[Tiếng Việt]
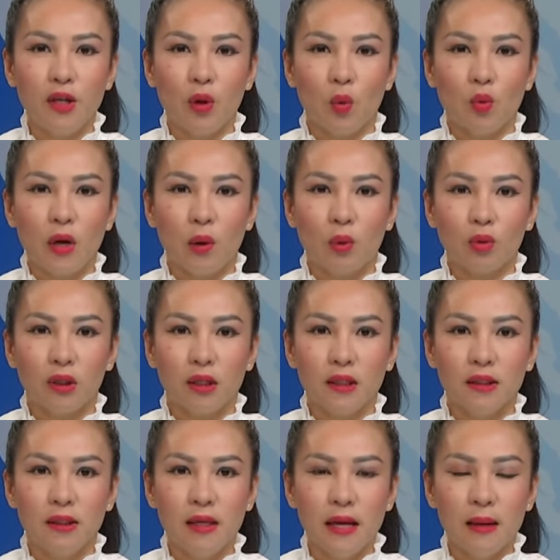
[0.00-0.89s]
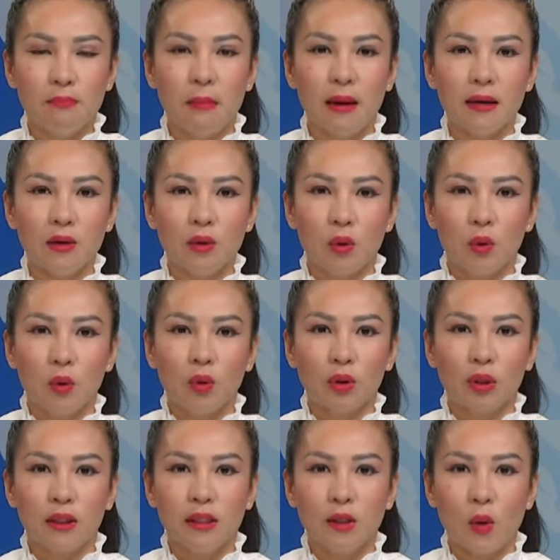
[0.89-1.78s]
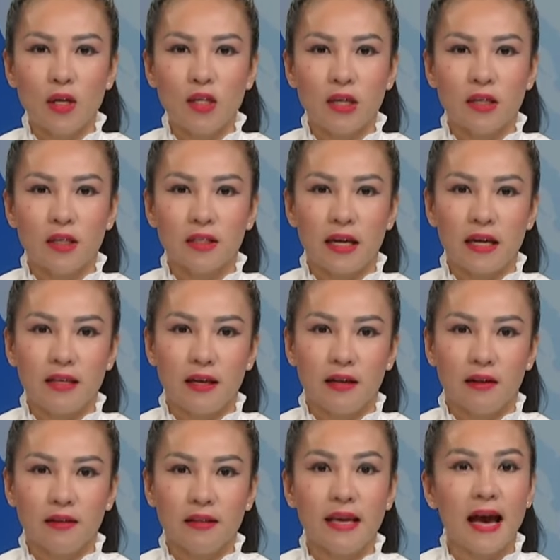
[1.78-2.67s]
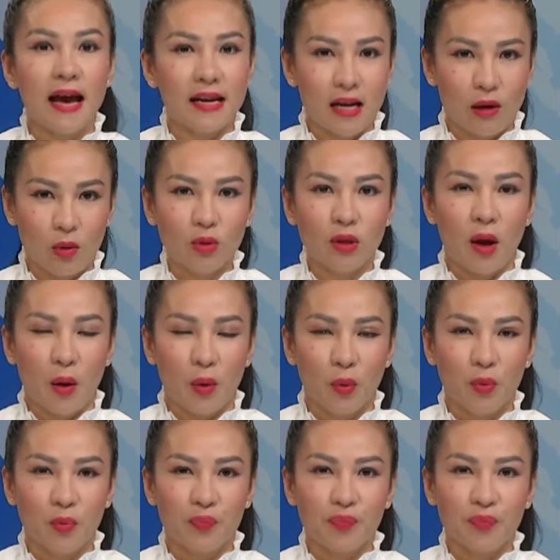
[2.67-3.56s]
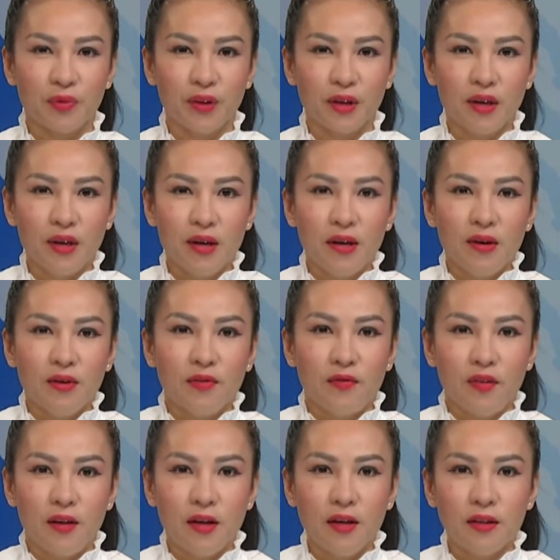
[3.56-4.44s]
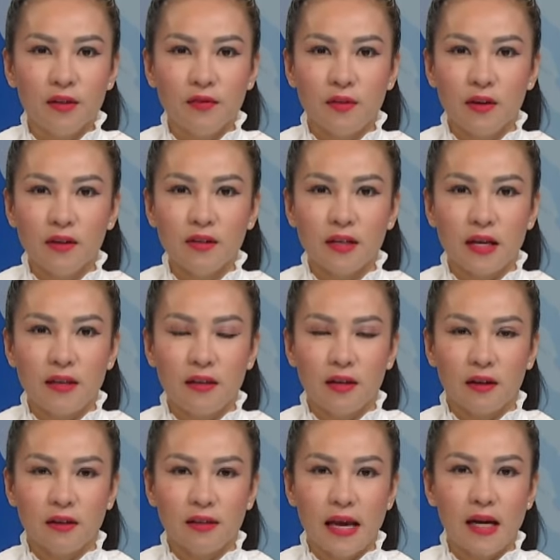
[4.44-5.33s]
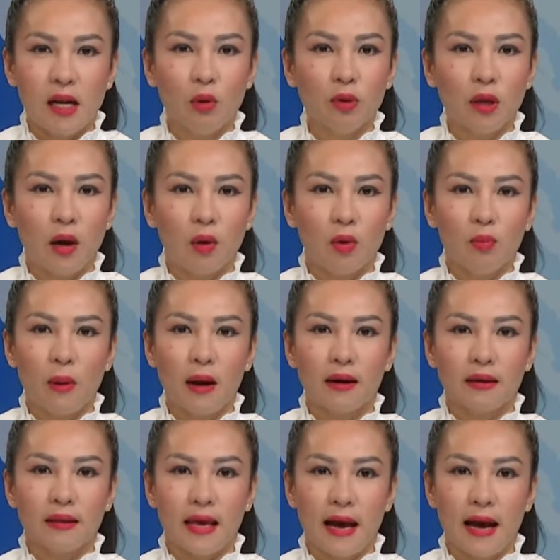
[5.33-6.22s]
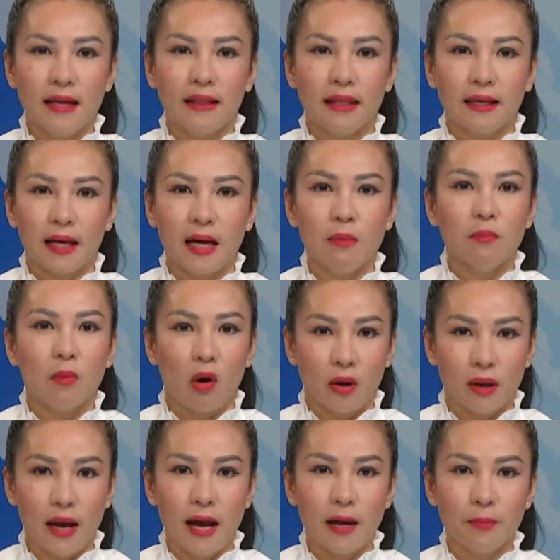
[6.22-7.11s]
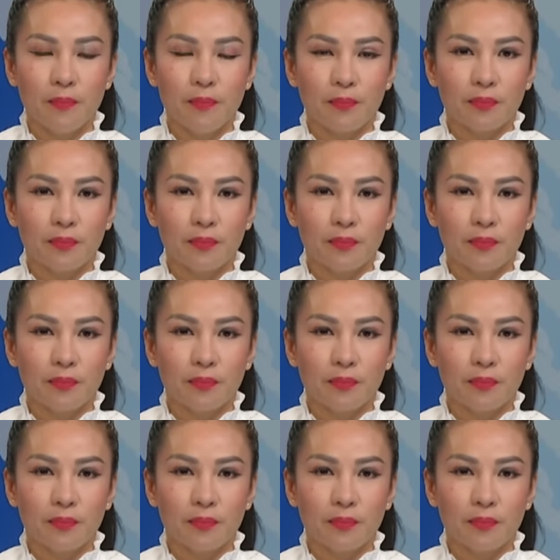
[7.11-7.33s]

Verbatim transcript: chủ đầu tư bắt nguồn từ quá trình xây dựng giá đấu thầu. Phía tư vấn xây dựng giá đấu thầu bằng giá tại các mỏ cát.